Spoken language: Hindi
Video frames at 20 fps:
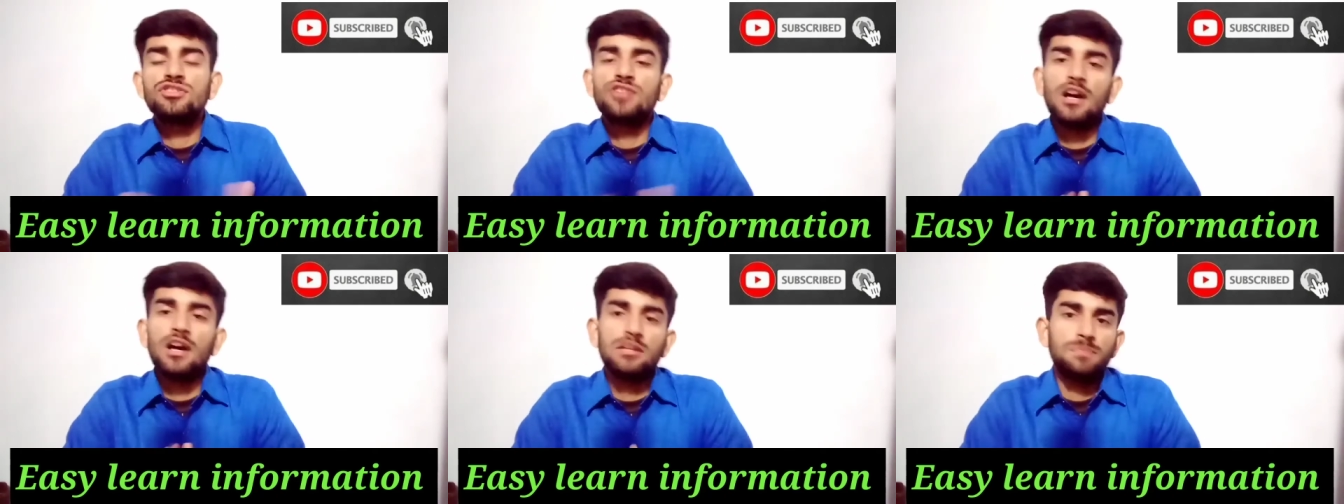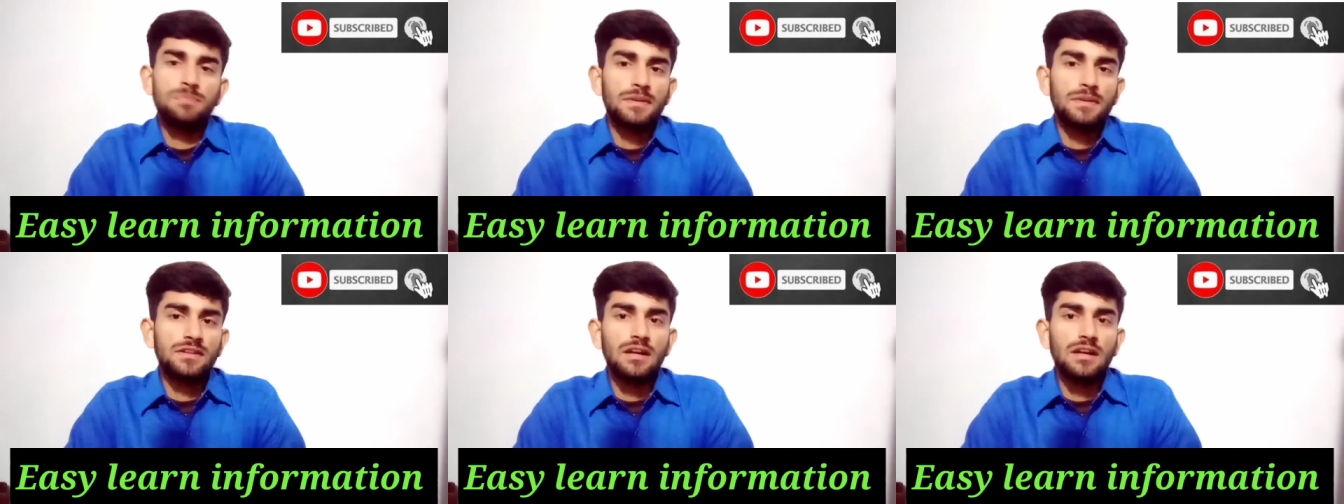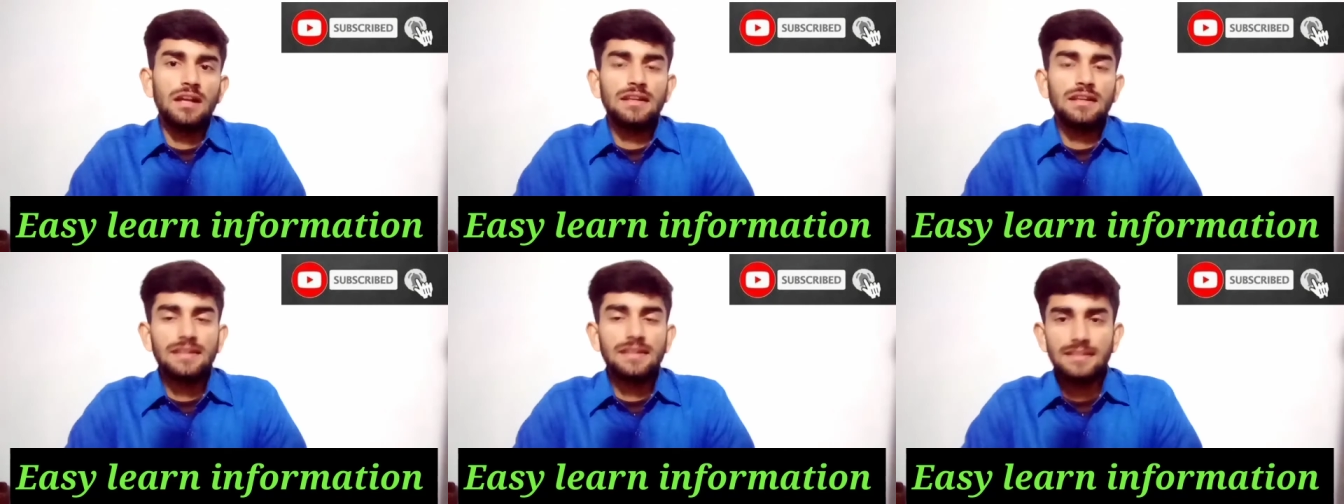जांच
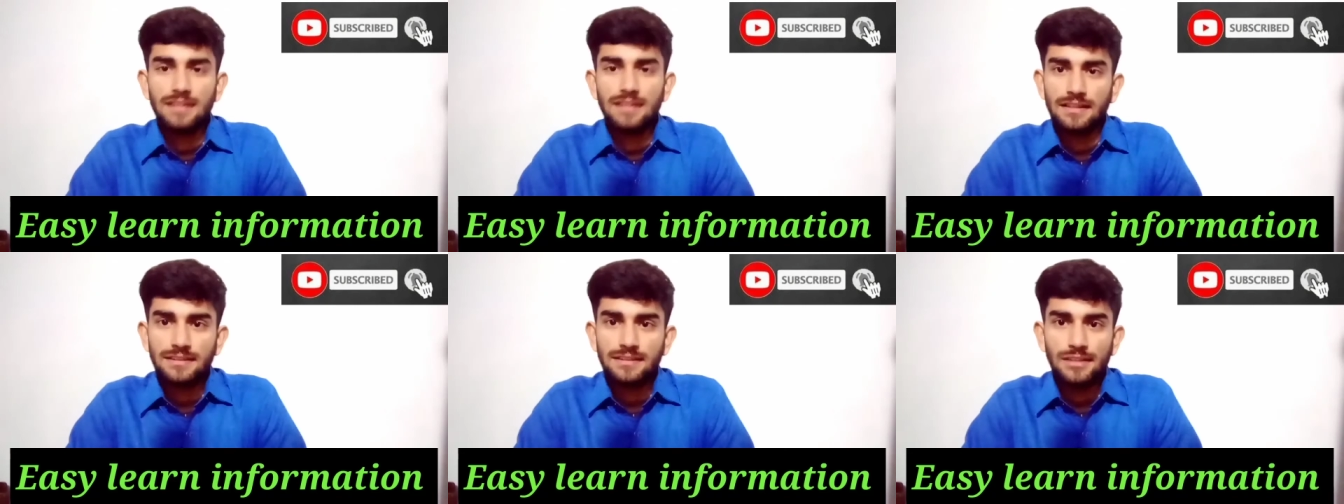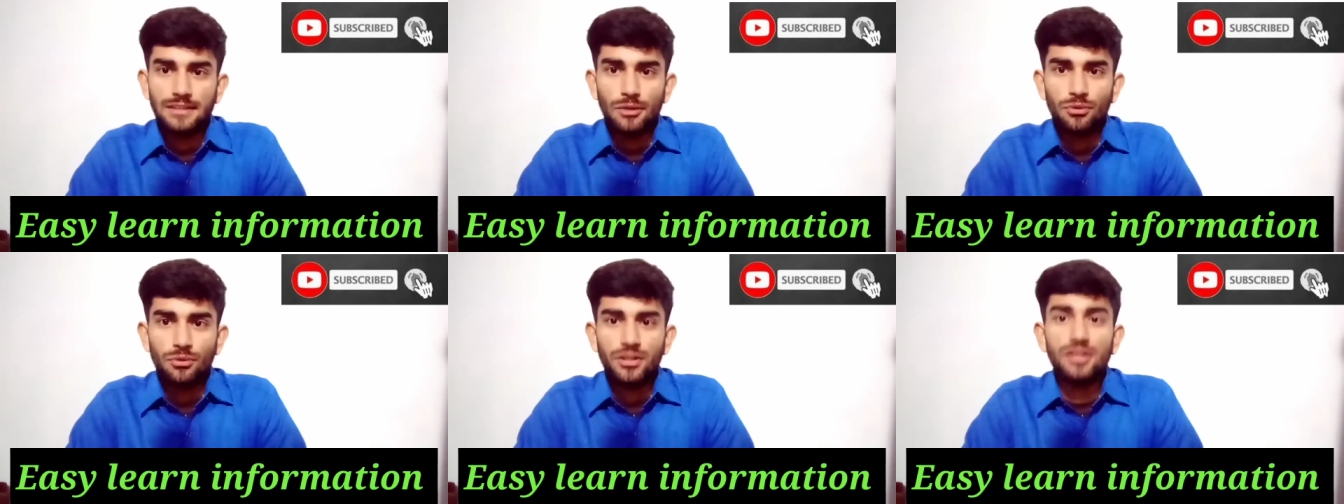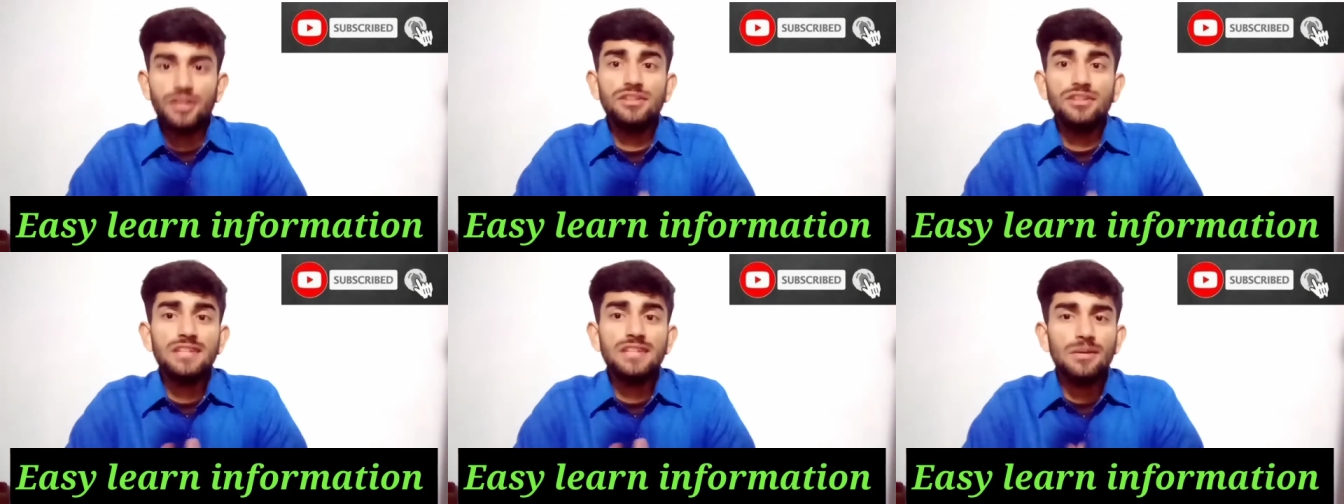पड़ताल की जाती है
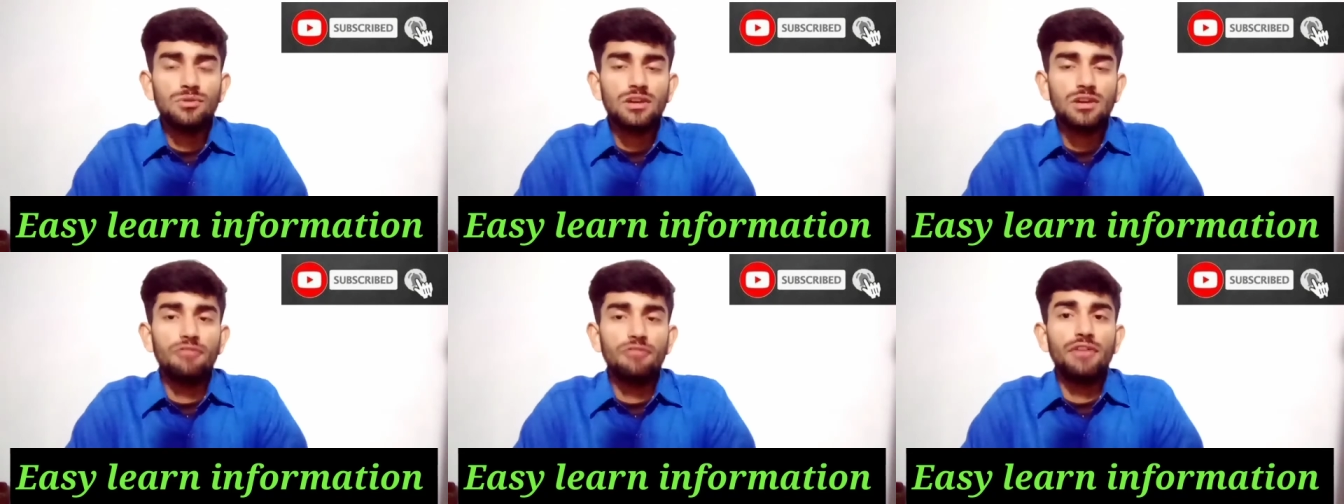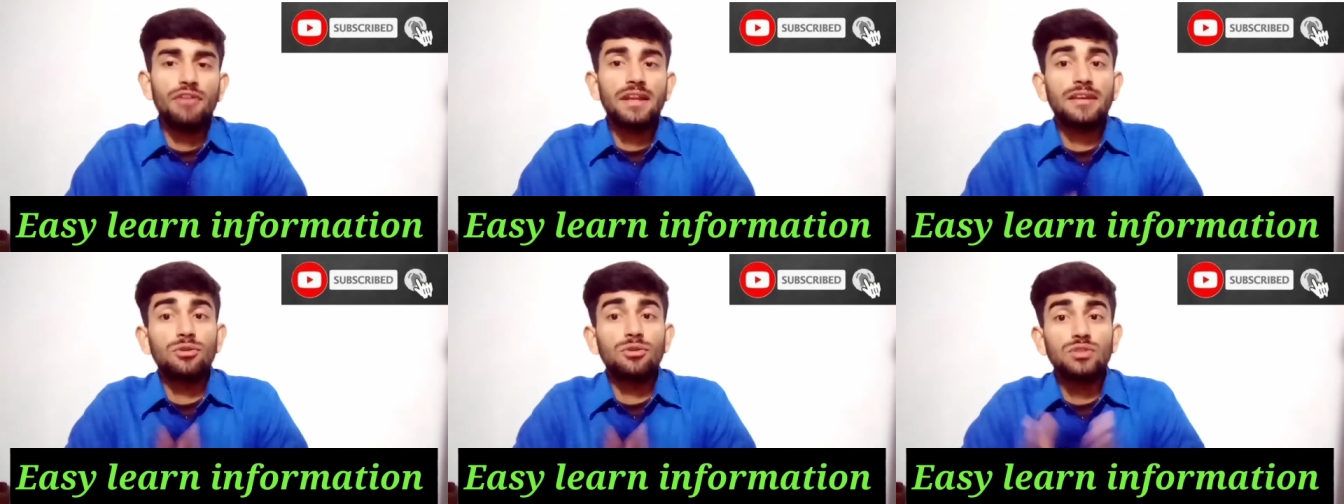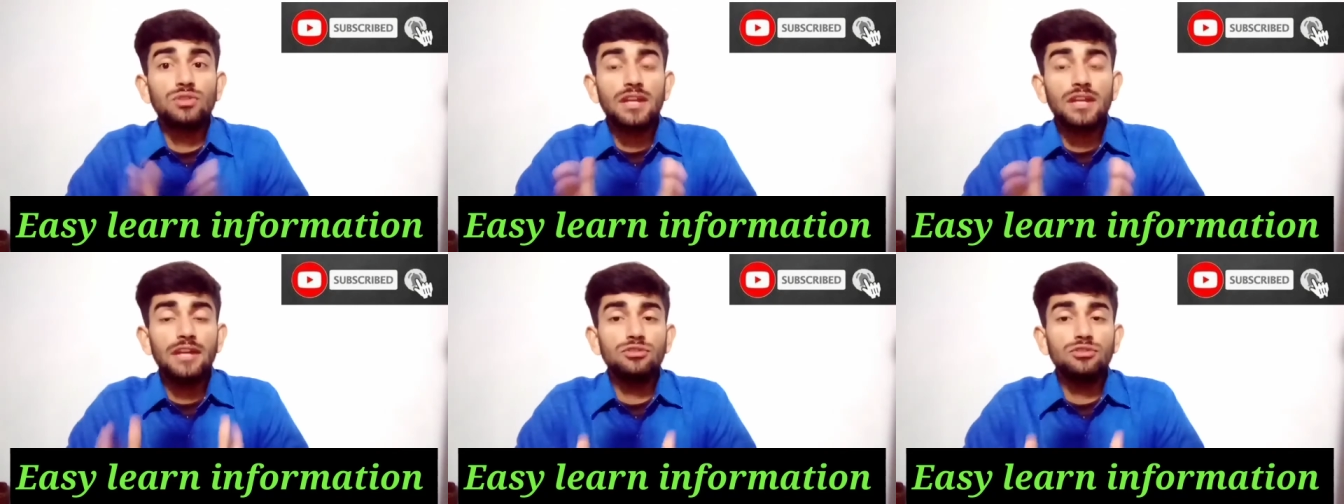उनकी ये उनका वर्क
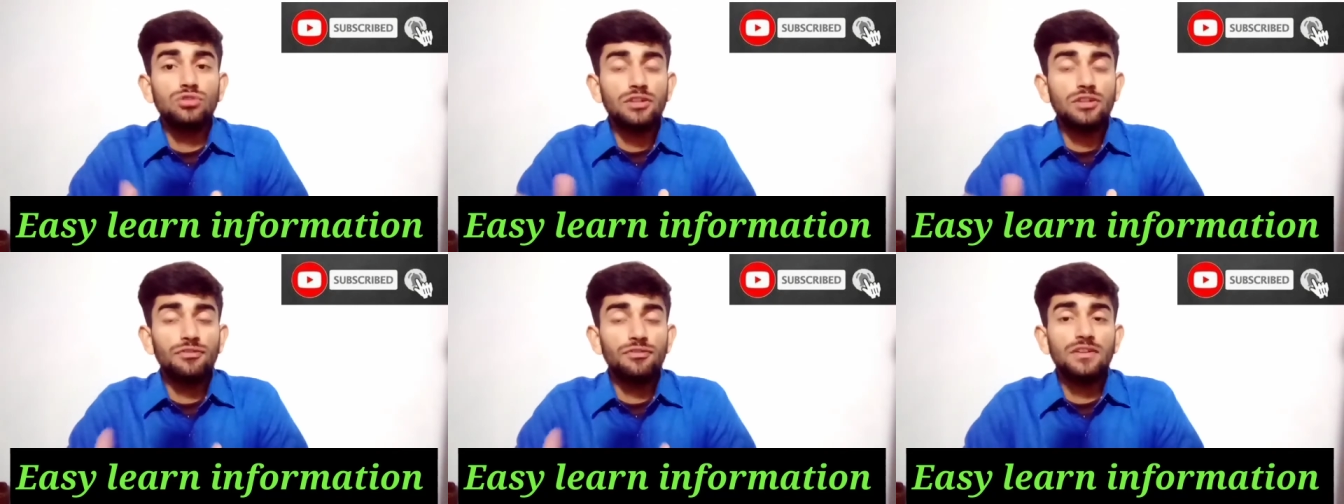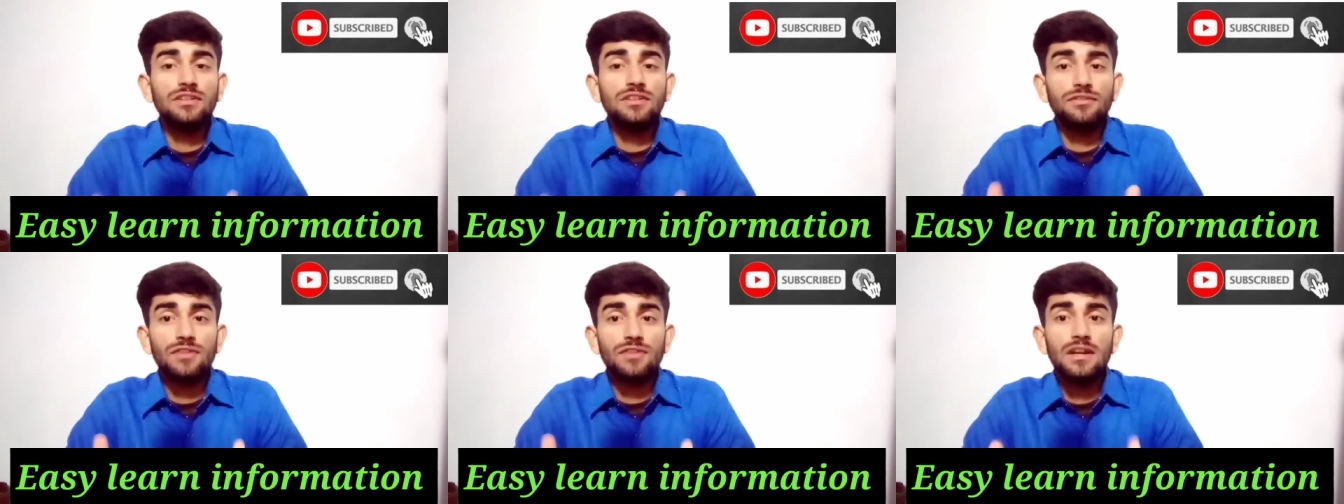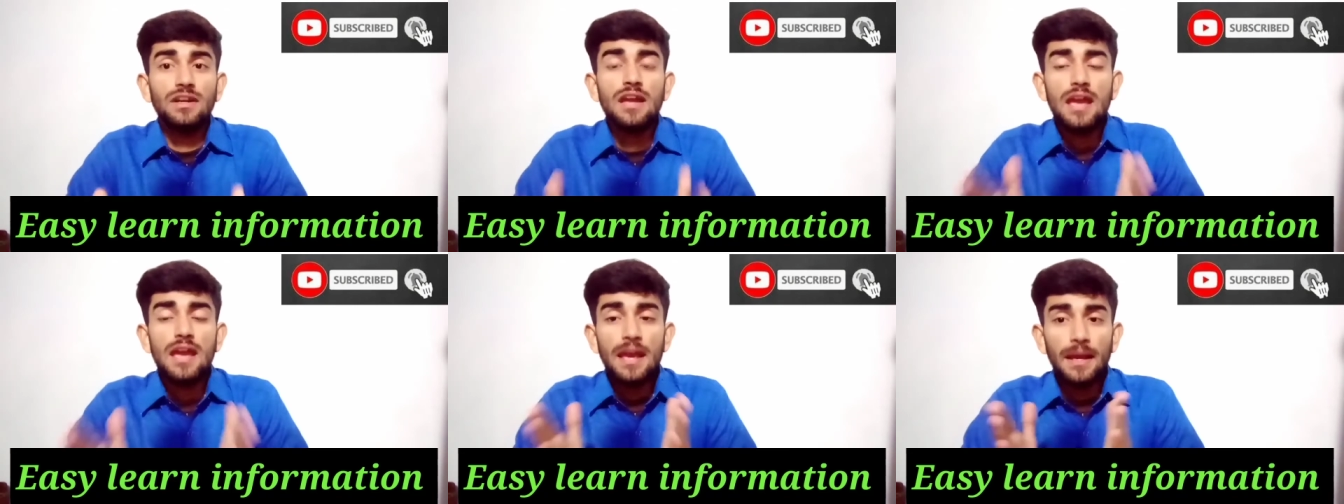होता है जो डिफरेंट
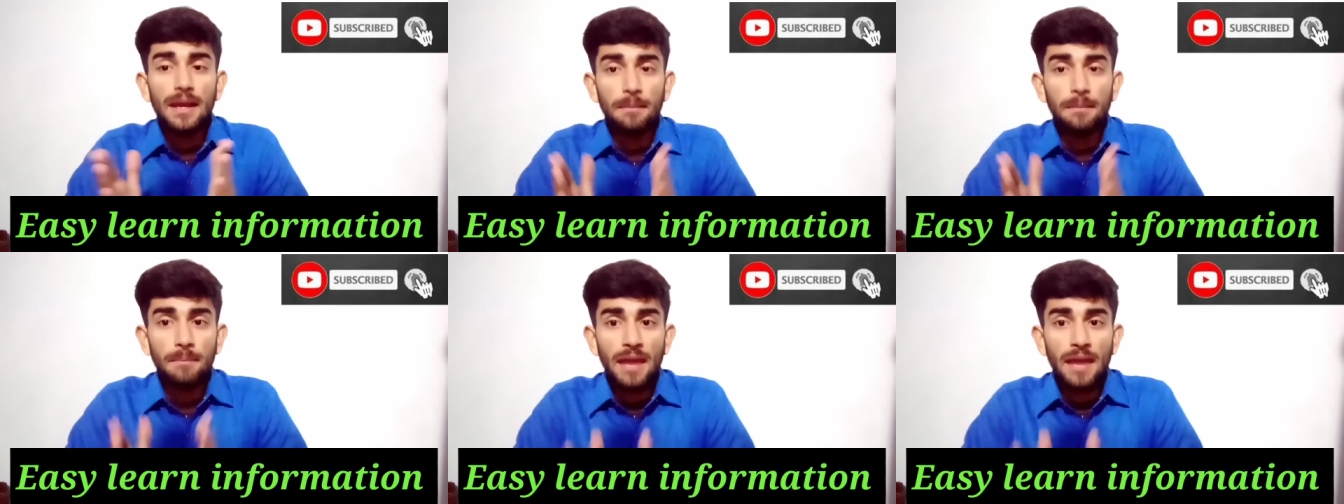डिफरेंट